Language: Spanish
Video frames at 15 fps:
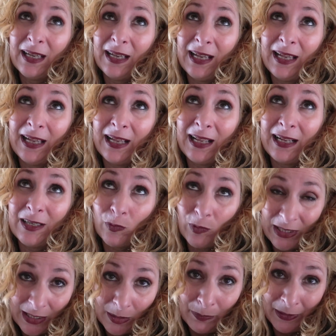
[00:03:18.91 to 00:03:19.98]
al
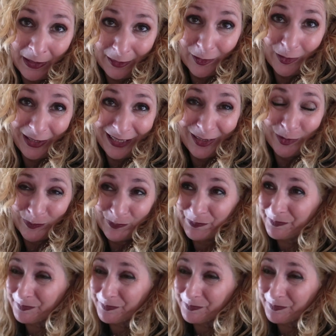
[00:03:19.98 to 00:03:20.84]
igual que el precio, claro.